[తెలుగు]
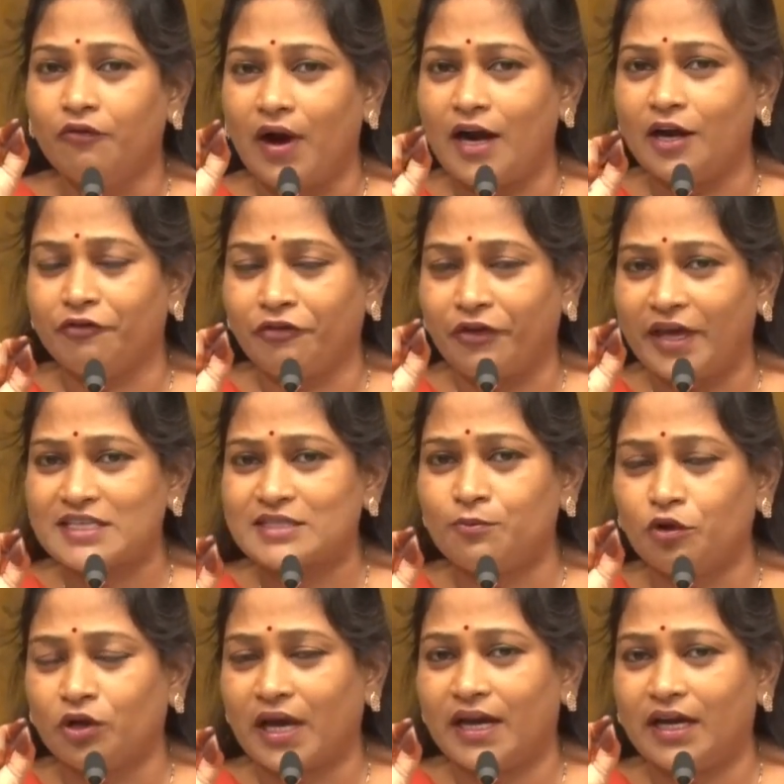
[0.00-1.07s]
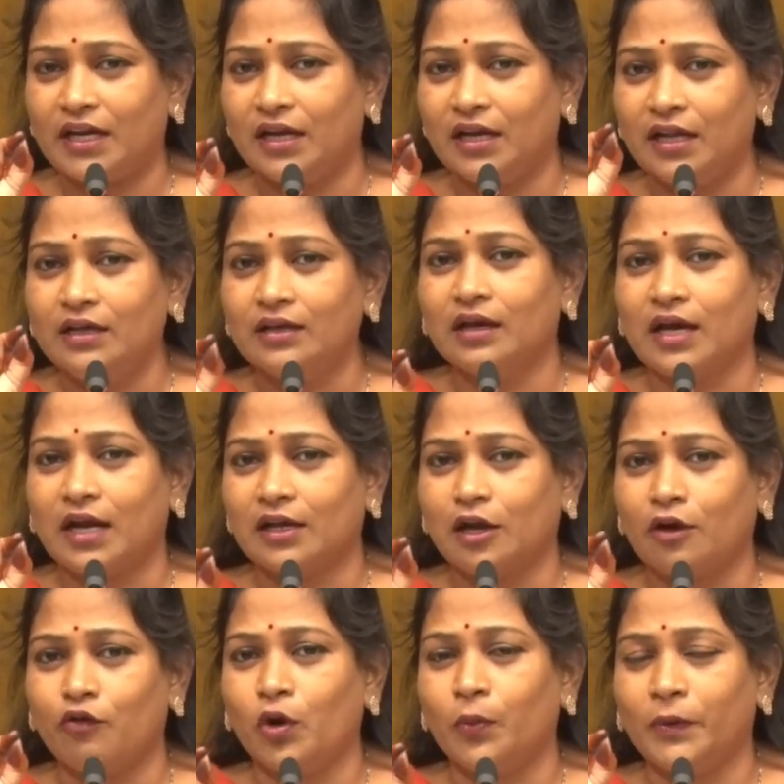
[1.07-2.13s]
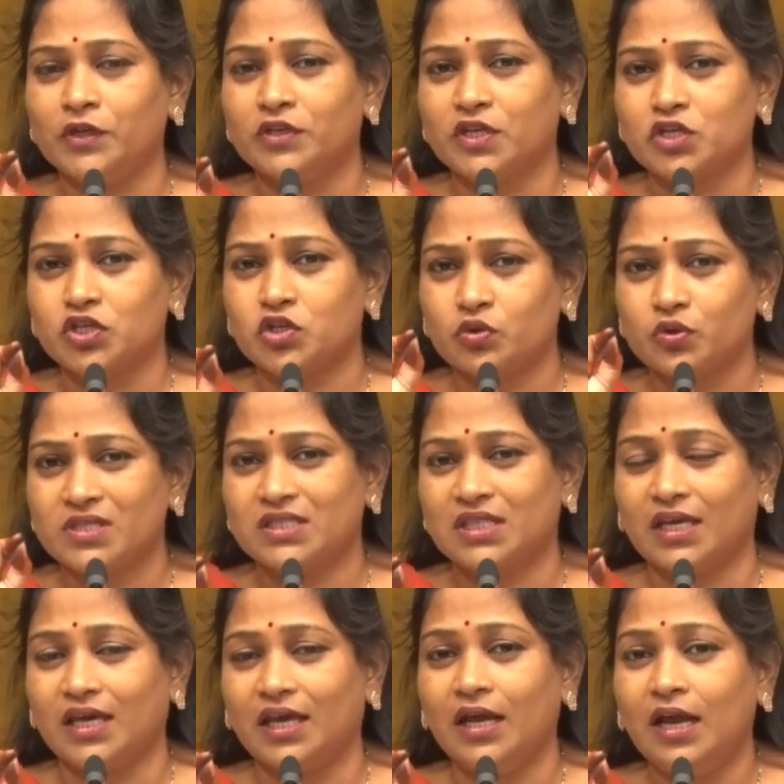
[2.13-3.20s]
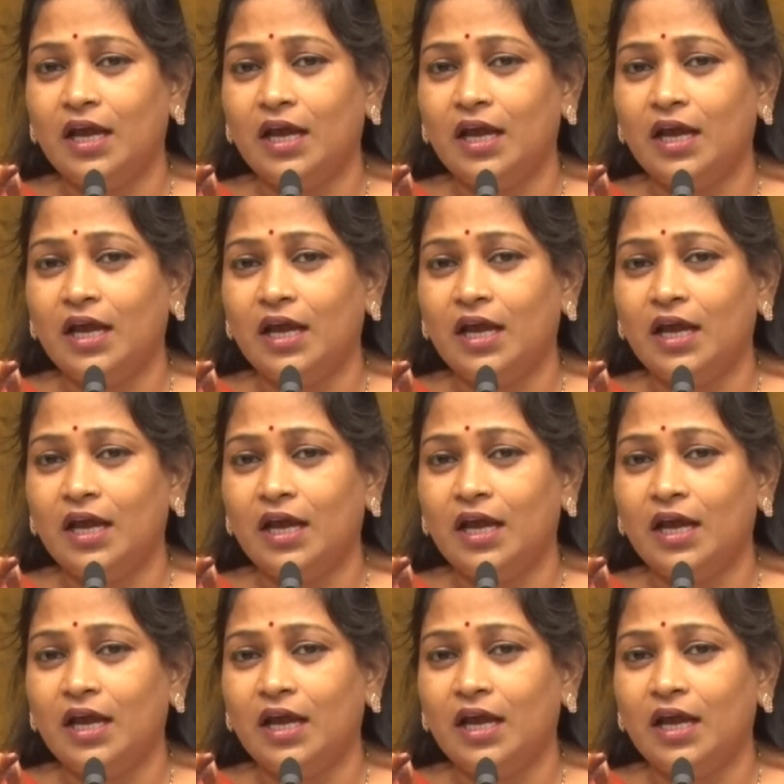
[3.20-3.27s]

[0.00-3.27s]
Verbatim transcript: వాడు ఫేస్బుక్ ఐడి లింక్ కనుక ఓపెన్ చేసి చూస్తే